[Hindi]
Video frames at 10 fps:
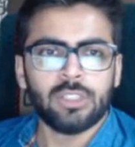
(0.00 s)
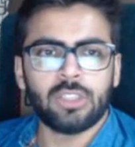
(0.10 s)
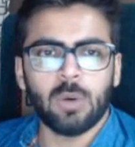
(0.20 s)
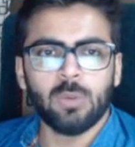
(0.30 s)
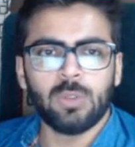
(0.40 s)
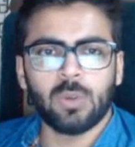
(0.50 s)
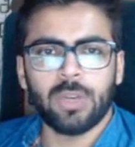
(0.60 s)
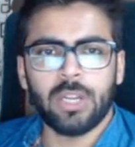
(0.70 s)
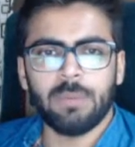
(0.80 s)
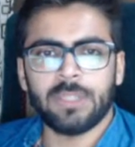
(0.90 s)
साउथ
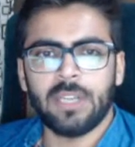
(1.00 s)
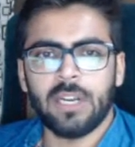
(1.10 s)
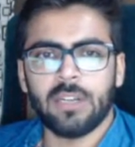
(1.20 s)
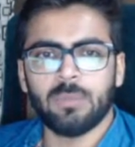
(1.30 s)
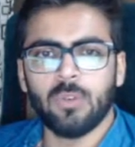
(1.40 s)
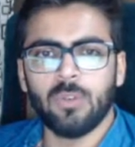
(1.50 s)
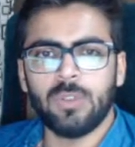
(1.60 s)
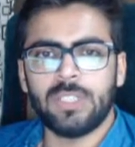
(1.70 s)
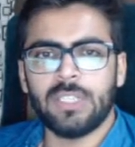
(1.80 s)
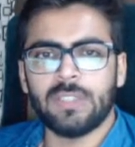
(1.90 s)
कोरियन प्रेसिडेंट
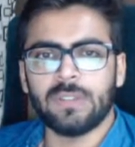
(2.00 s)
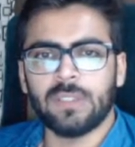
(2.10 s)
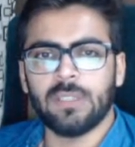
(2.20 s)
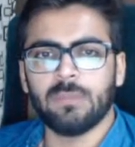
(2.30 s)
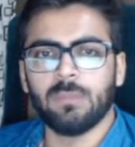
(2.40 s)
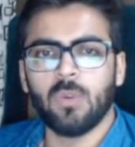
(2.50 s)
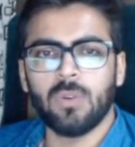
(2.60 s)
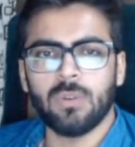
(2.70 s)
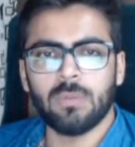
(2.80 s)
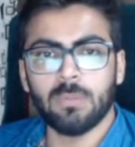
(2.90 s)
मून जीज
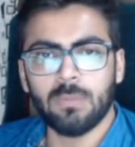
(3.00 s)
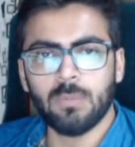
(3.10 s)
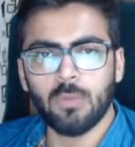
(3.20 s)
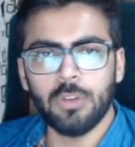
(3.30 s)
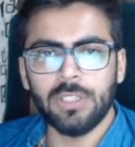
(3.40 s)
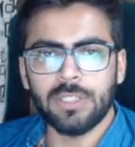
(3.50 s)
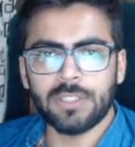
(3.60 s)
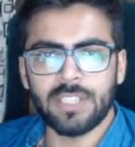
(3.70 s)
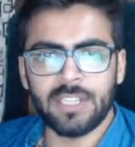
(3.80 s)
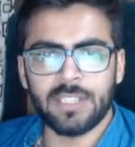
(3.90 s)
मून
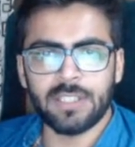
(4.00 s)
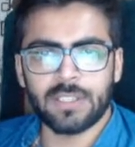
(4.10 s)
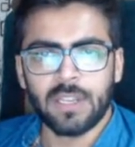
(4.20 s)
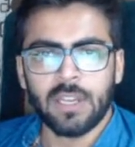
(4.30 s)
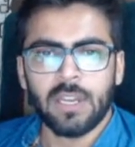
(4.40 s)
जेन्स